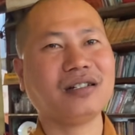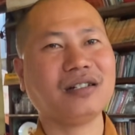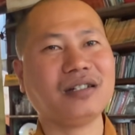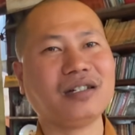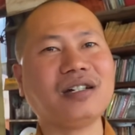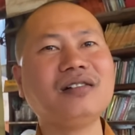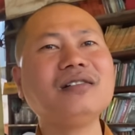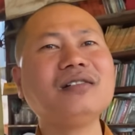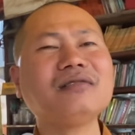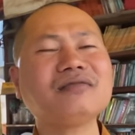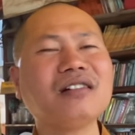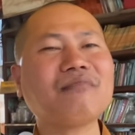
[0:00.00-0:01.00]
Thì cái
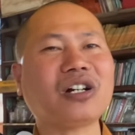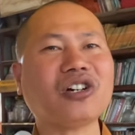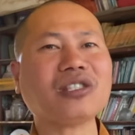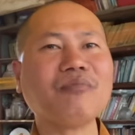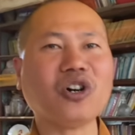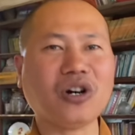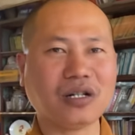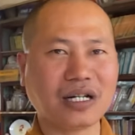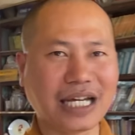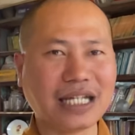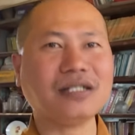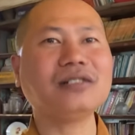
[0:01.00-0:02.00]
đứa, nhưng mà nó tóm còn
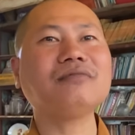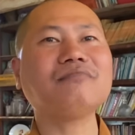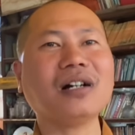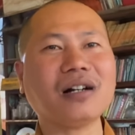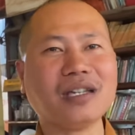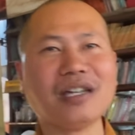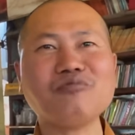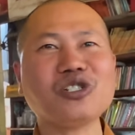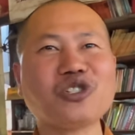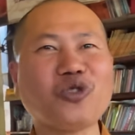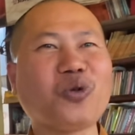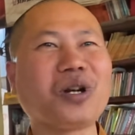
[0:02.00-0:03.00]
thầy ước mơ, thầy giống như
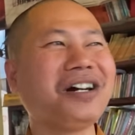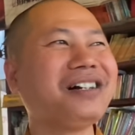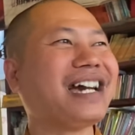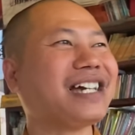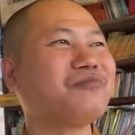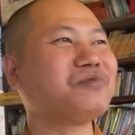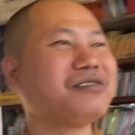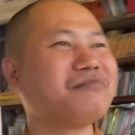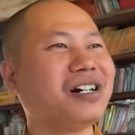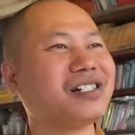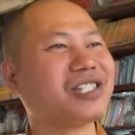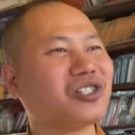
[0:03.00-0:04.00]
chùa lớn thầy cũng ước
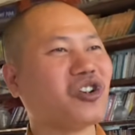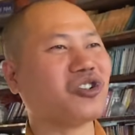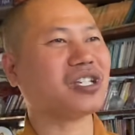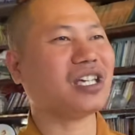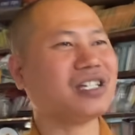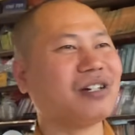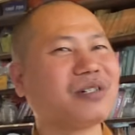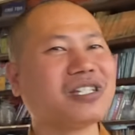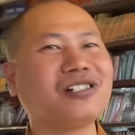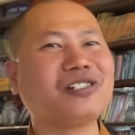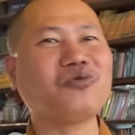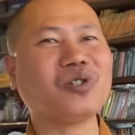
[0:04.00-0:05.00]
mơ cho toàn diện, nhưng mà
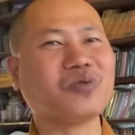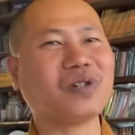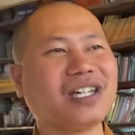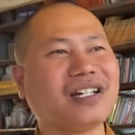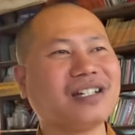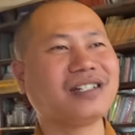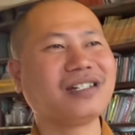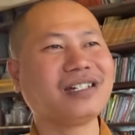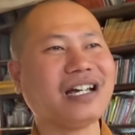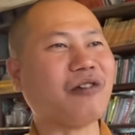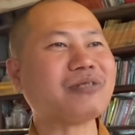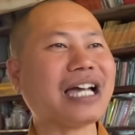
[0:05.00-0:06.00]
chưa đủ điều kiện.
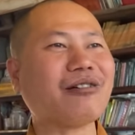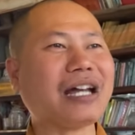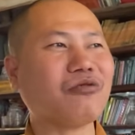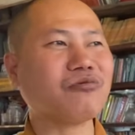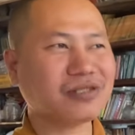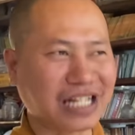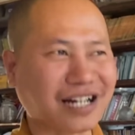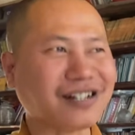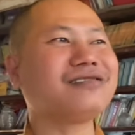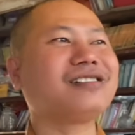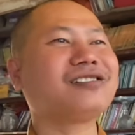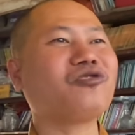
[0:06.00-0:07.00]
Không sao đâu, vẫn
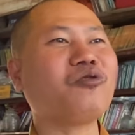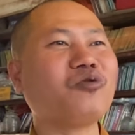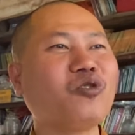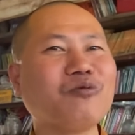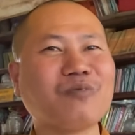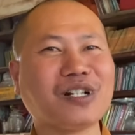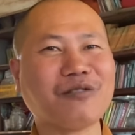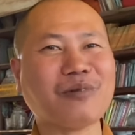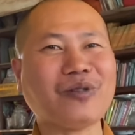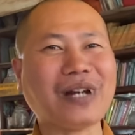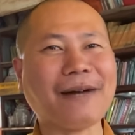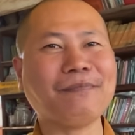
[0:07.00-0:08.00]
đưa lên tốt ước mình
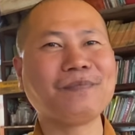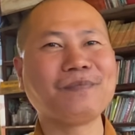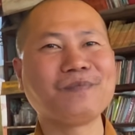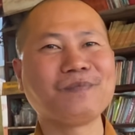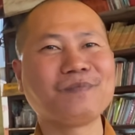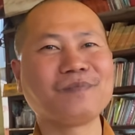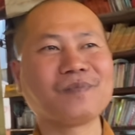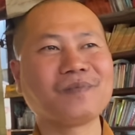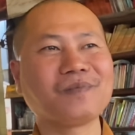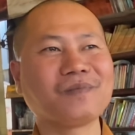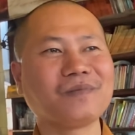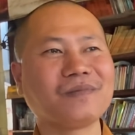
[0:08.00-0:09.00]
bảo đảm.
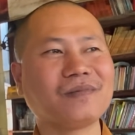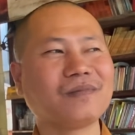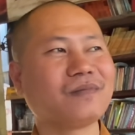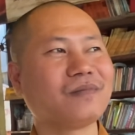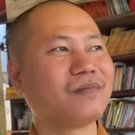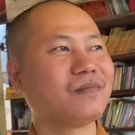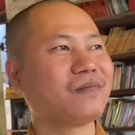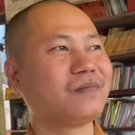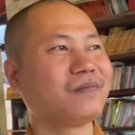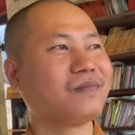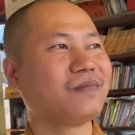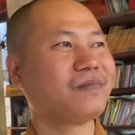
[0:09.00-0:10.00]
Tức là chỉ cần chiếc xe
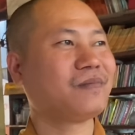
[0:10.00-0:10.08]
đời cũ